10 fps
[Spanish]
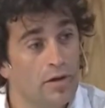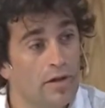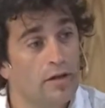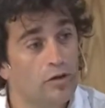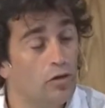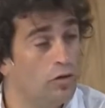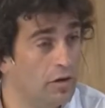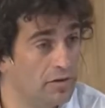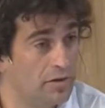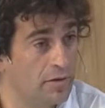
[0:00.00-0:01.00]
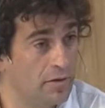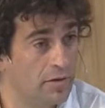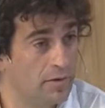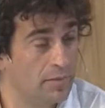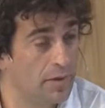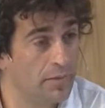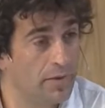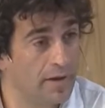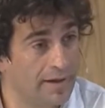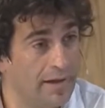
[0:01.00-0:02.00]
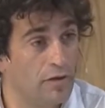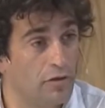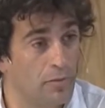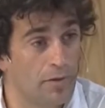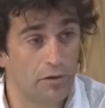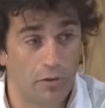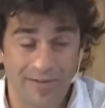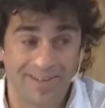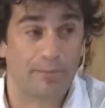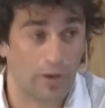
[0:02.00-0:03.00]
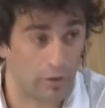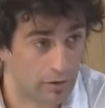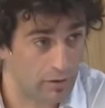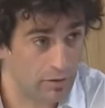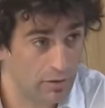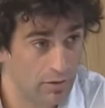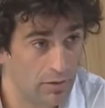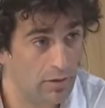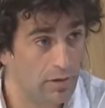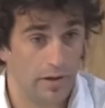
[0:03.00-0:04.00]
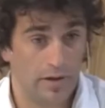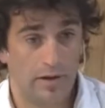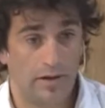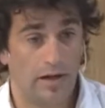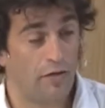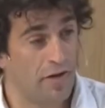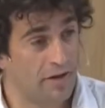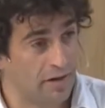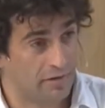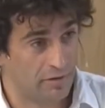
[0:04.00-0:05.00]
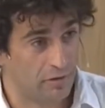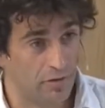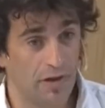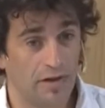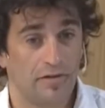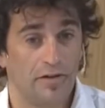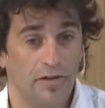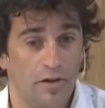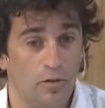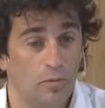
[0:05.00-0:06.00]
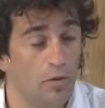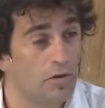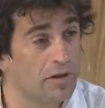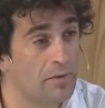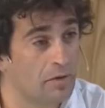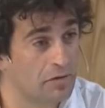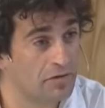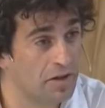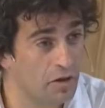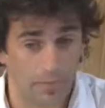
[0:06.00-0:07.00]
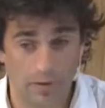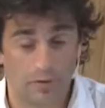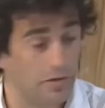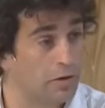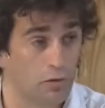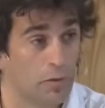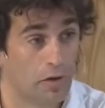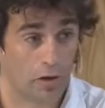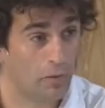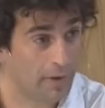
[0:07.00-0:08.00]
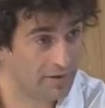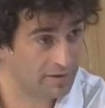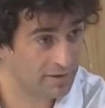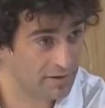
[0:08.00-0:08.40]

y todo hace prever que el 2019 va a ser peor. Eh, las fiestas estos días, eh, de algún modo el tema no se siguió, pero siguió subiendo el riesgo País.